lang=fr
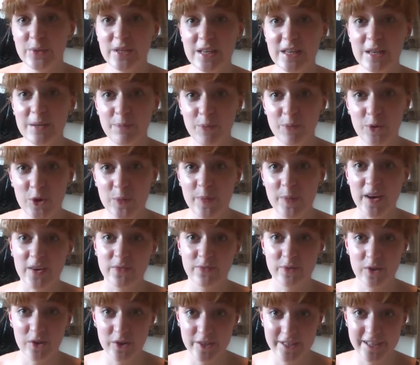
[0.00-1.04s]
oui, il pleut
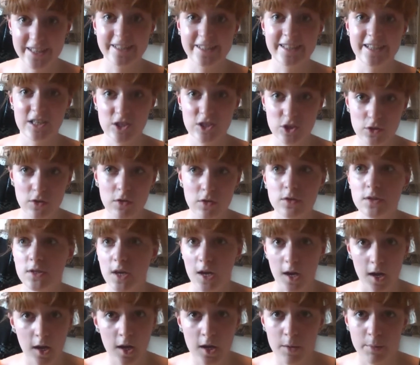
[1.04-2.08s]
parfois en Ardèche, euh, c'est
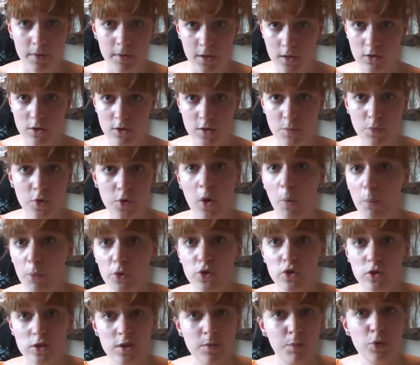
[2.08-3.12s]
rare, mais quand il pleut, en plus
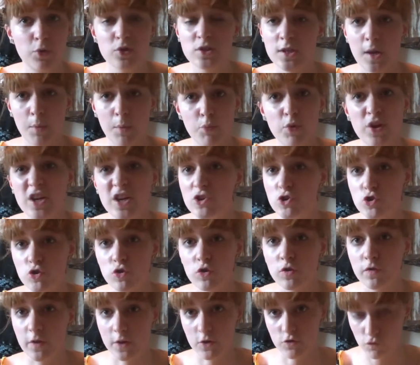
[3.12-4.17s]
quand il pleut, c'est de la pluie qui est
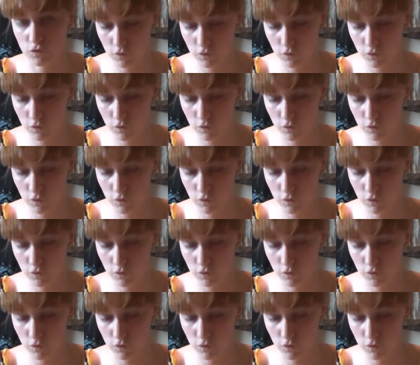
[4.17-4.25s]
chaude. Enfin,